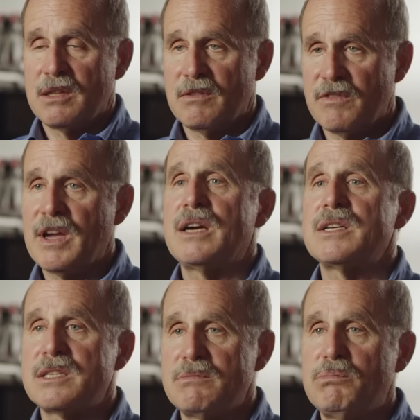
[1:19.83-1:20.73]
La gran
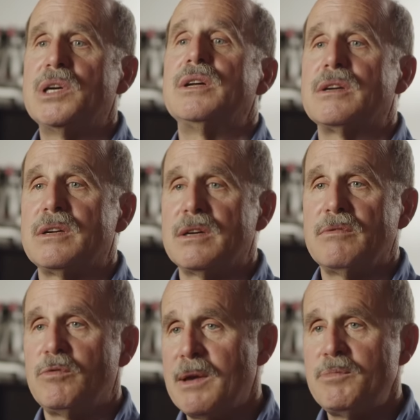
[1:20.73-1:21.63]
parte del tráfico
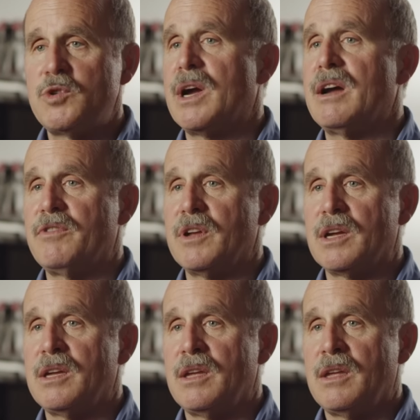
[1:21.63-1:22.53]
web
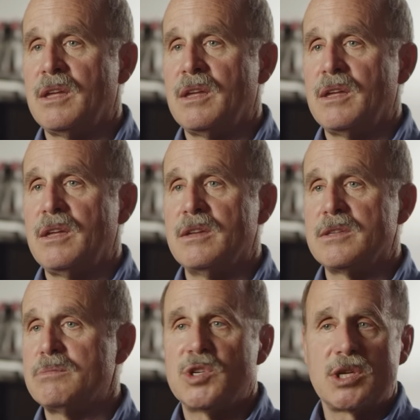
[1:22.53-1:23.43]

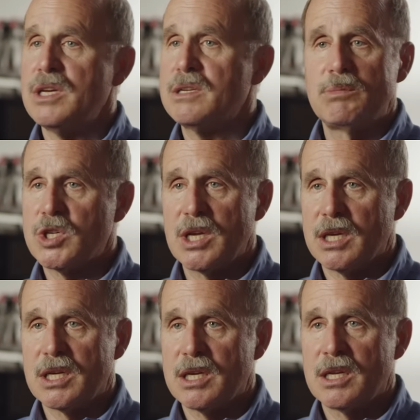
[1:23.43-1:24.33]
es entre
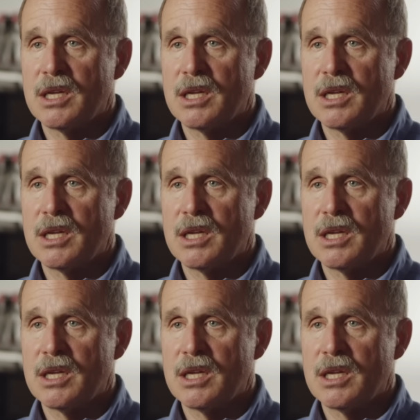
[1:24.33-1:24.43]
máquinas.